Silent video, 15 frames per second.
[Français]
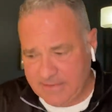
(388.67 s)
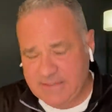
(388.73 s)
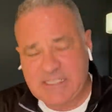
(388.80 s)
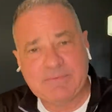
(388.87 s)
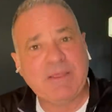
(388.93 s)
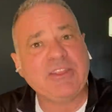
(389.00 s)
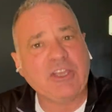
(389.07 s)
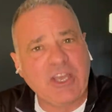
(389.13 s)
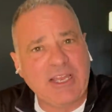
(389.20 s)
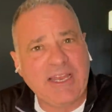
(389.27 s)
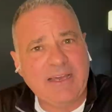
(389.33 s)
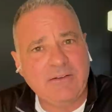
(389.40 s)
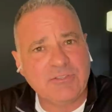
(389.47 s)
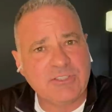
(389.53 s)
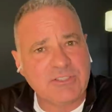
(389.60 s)
Semaine de
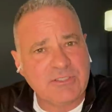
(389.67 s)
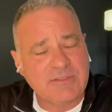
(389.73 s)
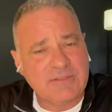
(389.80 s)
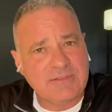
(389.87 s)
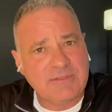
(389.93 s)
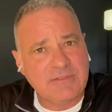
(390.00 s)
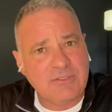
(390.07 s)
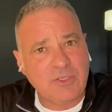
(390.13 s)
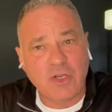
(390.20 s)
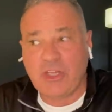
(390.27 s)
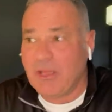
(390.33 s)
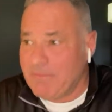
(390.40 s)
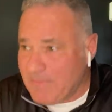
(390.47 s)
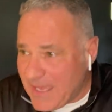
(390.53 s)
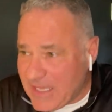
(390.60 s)
relâche qu'on
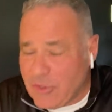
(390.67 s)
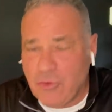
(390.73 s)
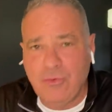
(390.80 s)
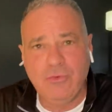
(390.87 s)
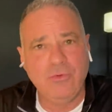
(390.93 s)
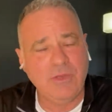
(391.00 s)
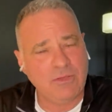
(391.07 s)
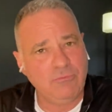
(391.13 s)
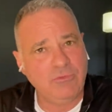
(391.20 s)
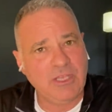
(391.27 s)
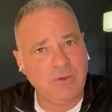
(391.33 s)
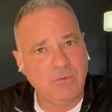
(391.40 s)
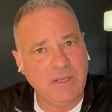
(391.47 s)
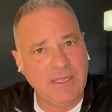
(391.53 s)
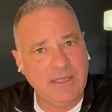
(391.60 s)
a maintenue en
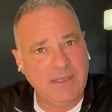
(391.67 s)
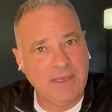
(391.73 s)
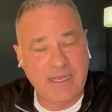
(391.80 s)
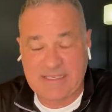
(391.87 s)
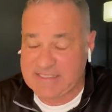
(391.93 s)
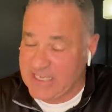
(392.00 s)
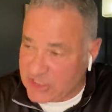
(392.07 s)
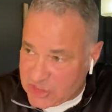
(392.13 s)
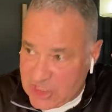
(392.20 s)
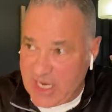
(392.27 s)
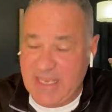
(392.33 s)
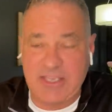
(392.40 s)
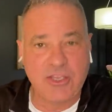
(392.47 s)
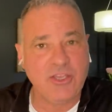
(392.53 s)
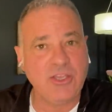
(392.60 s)
Outaouais en
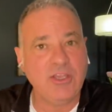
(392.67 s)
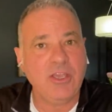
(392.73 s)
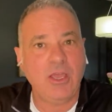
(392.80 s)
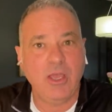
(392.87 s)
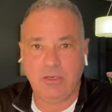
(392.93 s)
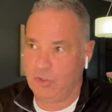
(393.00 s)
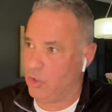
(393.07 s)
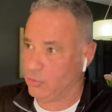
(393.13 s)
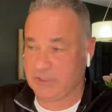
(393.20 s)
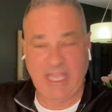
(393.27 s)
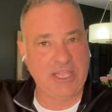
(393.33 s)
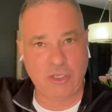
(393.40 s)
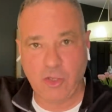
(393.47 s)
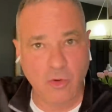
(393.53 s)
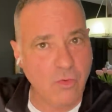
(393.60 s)
sachant que
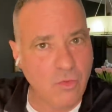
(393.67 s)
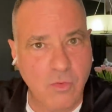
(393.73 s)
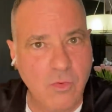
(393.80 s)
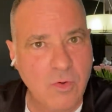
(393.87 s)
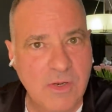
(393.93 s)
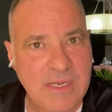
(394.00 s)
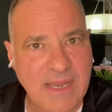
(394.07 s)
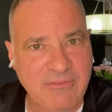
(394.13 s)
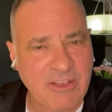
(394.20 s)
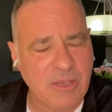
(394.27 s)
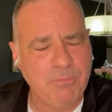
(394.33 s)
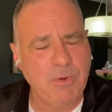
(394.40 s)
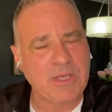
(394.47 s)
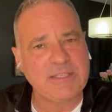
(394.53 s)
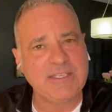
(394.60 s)
l'Ontario l'avait
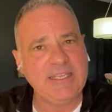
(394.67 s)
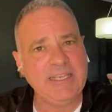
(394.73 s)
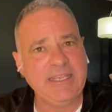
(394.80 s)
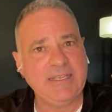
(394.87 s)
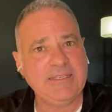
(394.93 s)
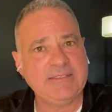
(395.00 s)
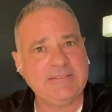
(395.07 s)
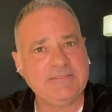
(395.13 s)
reporté,